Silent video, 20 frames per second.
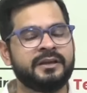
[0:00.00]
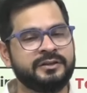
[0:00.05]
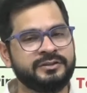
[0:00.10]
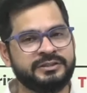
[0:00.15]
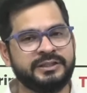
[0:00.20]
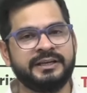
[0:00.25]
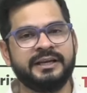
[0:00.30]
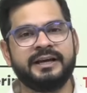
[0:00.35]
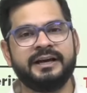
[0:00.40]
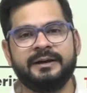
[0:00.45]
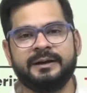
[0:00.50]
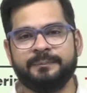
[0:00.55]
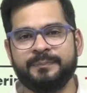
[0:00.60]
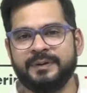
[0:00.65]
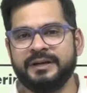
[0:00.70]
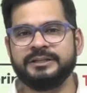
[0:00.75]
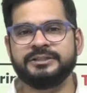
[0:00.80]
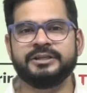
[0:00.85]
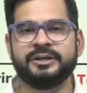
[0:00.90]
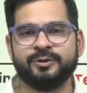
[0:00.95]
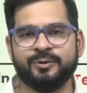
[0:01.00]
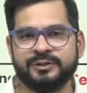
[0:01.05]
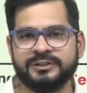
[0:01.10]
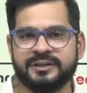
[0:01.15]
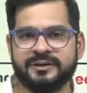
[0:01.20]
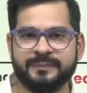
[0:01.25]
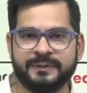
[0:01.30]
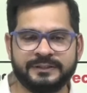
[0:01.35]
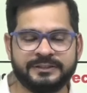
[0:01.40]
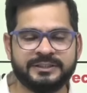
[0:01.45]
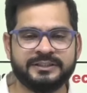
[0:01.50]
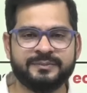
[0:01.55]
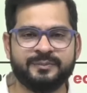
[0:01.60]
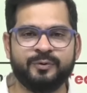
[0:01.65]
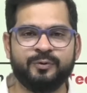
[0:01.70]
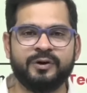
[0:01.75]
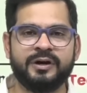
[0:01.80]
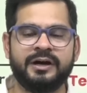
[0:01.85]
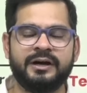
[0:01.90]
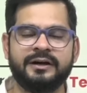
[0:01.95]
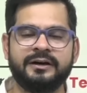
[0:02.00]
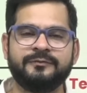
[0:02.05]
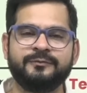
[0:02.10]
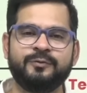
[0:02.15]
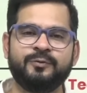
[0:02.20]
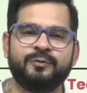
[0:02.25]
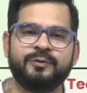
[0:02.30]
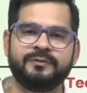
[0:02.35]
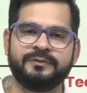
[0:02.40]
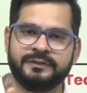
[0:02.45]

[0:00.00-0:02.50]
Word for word: जिनका परीक्षा 2025 में होगा वो